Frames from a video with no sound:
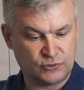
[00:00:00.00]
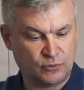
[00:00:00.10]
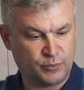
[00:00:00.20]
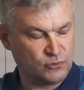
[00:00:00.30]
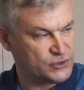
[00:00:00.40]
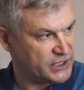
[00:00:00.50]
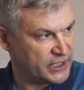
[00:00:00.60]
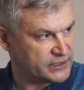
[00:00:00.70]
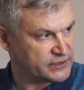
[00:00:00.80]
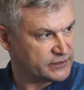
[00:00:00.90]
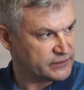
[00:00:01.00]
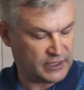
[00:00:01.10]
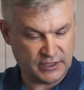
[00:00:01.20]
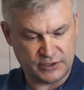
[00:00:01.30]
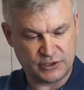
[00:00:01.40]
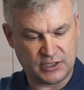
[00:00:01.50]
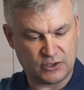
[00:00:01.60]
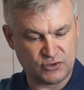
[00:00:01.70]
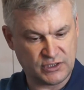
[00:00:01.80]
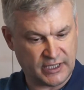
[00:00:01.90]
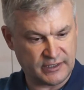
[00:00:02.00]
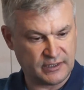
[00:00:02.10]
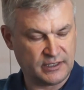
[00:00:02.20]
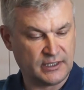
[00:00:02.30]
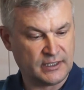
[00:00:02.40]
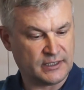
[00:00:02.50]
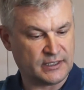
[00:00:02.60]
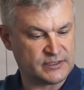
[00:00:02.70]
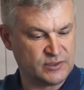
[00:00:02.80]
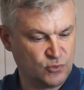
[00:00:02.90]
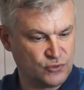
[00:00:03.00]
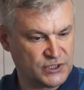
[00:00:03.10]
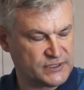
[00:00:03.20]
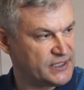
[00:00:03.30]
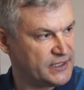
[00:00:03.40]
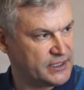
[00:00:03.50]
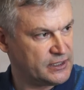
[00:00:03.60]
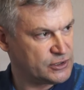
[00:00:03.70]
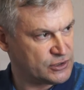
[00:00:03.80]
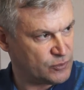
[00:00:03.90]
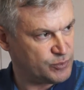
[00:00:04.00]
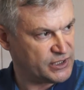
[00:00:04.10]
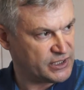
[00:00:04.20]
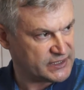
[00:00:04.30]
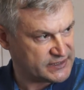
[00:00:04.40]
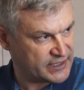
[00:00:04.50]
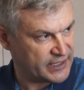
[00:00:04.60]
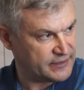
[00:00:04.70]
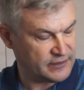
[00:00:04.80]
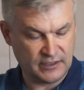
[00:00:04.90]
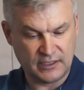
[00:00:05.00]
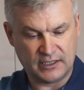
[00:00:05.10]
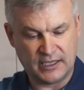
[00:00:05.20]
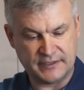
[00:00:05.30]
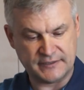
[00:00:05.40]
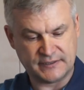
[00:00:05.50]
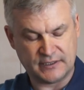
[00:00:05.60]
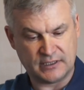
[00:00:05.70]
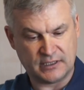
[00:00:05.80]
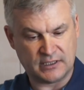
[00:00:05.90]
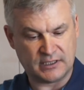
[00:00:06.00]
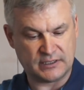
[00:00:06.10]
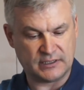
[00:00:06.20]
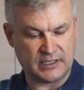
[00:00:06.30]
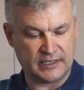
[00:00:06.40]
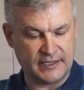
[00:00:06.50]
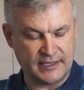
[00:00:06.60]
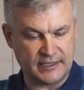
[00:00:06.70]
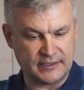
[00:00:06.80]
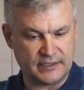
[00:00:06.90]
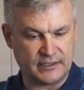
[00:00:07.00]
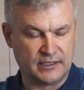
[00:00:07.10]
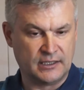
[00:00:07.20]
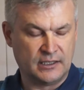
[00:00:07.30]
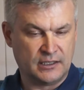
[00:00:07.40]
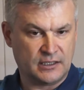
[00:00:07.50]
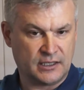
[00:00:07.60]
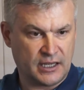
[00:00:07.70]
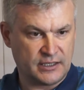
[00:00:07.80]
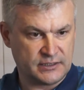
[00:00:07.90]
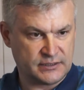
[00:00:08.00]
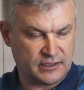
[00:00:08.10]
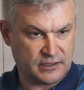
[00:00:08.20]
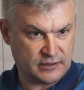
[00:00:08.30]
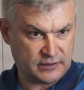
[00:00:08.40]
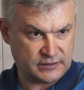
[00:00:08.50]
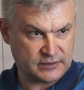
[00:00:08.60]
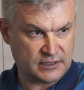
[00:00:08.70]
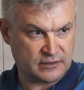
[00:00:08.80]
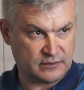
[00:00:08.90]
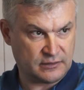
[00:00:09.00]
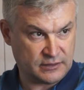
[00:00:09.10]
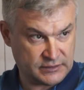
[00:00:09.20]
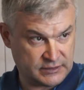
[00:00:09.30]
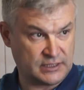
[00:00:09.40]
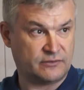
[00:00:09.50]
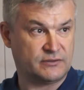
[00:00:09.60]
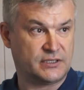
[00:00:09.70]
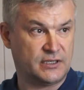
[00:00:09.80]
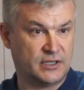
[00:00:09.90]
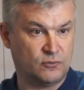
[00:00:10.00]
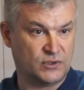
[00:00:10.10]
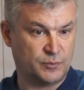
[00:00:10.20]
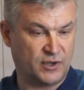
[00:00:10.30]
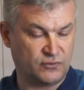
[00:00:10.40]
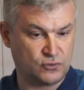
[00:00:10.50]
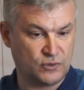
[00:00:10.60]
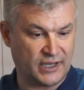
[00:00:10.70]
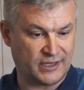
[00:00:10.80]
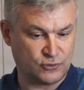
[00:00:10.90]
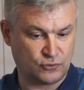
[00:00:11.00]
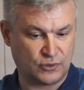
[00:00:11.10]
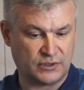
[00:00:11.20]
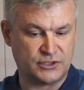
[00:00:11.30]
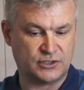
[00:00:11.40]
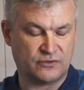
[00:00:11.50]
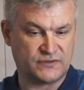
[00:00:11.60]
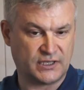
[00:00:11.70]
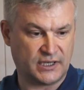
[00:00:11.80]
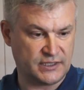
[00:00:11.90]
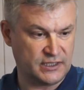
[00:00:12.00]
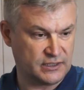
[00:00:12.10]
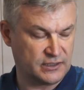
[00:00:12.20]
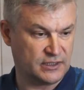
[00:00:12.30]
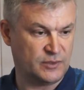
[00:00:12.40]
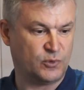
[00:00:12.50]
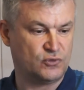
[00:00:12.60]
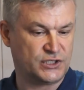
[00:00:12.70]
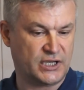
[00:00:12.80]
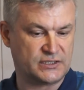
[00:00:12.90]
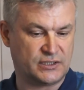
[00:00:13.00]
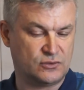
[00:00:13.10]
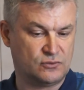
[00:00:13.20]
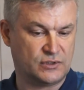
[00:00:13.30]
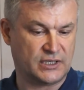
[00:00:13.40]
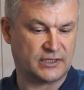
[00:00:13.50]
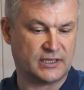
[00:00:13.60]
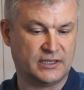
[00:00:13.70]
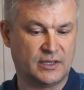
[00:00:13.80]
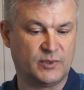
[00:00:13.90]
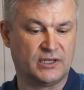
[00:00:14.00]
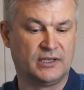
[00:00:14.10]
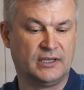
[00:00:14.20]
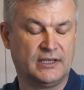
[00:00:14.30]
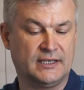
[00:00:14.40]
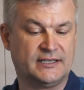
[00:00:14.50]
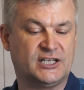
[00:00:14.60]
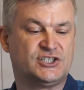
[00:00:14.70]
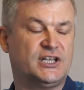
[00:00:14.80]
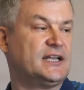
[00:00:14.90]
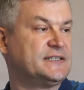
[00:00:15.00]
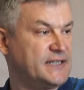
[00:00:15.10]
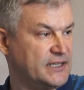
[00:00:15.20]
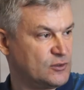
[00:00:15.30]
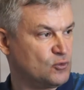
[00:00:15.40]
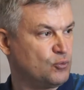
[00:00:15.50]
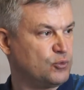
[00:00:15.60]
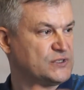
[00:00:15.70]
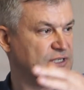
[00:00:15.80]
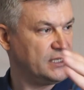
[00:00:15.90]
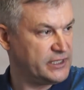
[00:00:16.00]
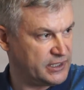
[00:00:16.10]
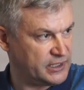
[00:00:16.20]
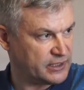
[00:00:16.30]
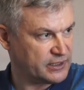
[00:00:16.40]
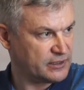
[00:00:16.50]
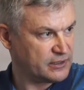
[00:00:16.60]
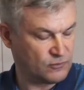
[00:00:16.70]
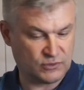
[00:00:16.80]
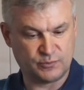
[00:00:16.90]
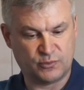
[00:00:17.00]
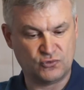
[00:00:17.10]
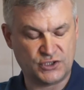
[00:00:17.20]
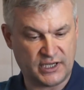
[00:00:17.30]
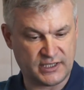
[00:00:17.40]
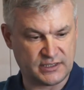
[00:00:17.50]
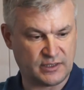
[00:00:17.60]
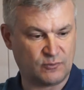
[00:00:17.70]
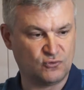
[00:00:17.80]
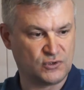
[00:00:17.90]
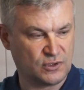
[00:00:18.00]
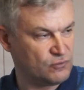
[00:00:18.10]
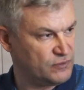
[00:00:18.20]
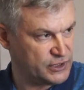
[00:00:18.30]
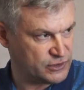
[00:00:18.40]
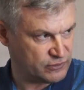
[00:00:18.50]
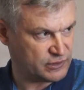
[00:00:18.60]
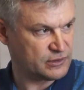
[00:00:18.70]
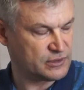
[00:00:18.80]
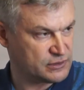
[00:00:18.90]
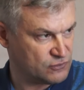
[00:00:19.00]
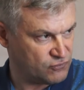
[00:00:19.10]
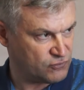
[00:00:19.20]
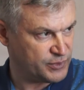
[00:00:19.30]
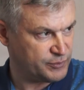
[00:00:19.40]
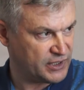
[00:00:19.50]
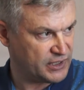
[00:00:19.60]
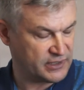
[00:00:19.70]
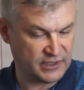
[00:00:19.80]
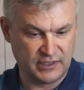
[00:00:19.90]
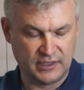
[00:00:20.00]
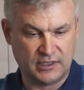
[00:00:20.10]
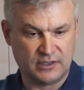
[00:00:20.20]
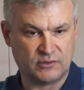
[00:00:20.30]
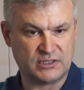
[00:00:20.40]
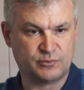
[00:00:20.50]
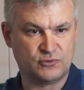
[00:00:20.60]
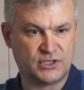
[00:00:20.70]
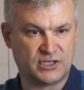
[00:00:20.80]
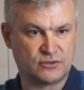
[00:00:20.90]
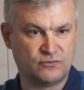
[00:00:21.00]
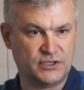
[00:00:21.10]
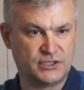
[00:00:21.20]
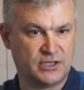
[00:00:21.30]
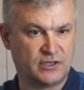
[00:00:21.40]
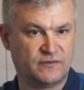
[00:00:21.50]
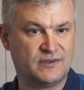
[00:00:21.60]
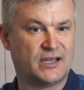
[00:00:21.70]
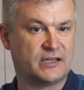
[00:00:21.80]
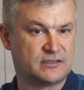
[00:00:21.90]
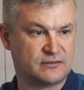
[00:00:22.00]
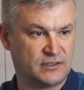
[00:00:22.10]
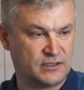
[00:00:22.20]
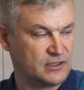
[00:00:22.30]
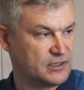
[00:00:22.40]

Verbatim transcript: Что получается? Они начинают ждать, э, зимующие сорняки начинают перерастать. Эти э, однолетние ранние э, злак, э, злаковые сорняки, ну типа овсюга, еще только начинают всходить. И получается результат, когда мы дождались эти, но упустили те. То есть получается, нам нужно увеличивать дозировку препарата, у нас получается увеличение финансовой